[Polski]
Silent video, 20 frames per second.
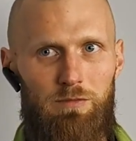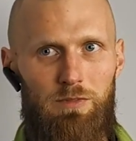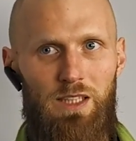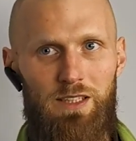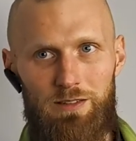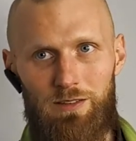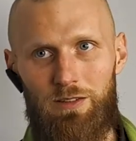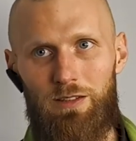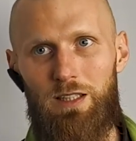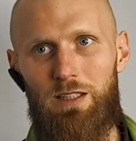
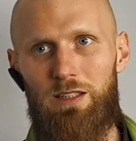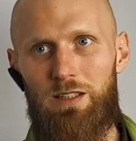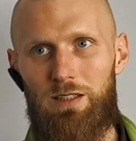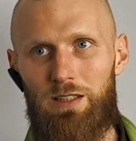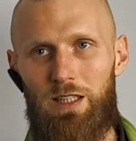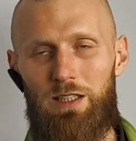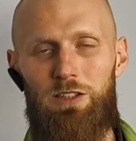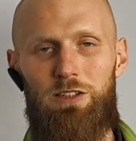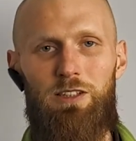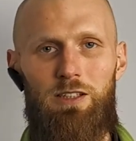jest to dla
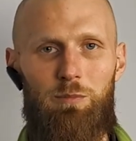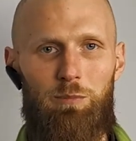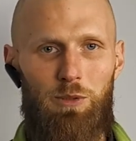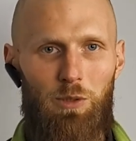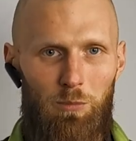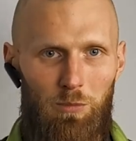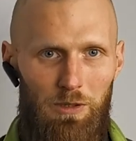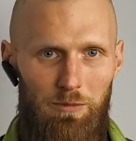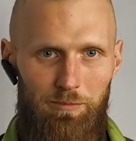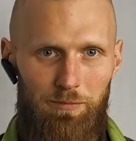nich jakiś tam
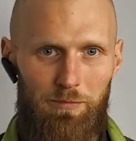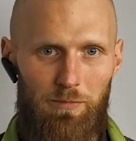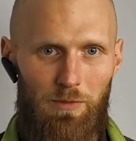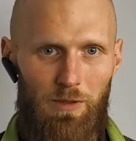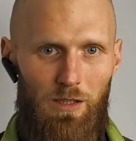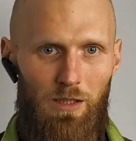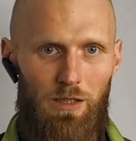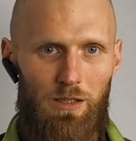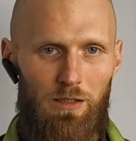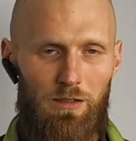problem,
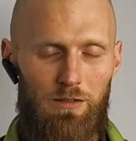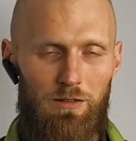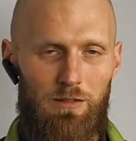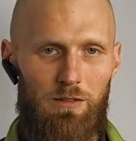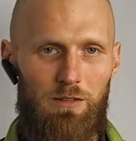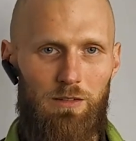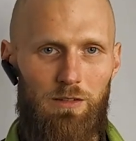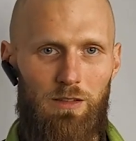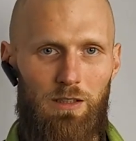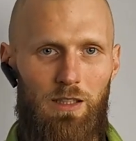
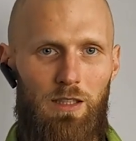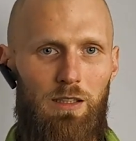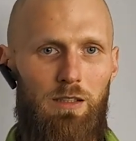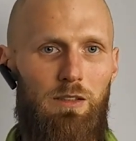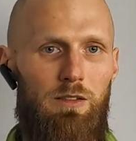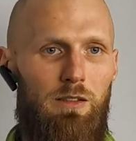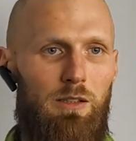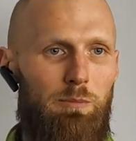ale